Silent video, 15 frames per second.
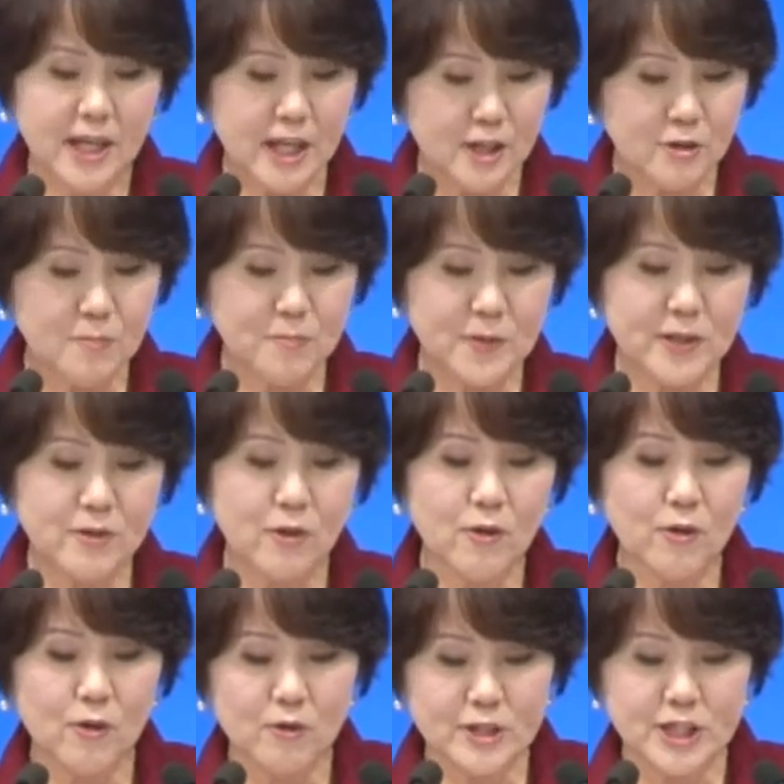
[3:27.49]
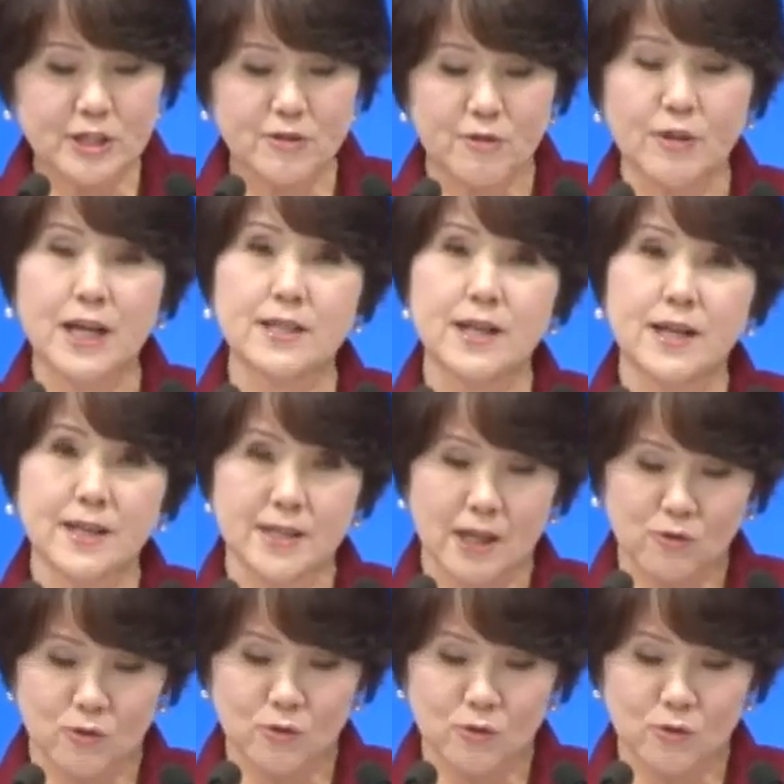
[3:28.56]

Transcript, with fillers: NPO 法人の方々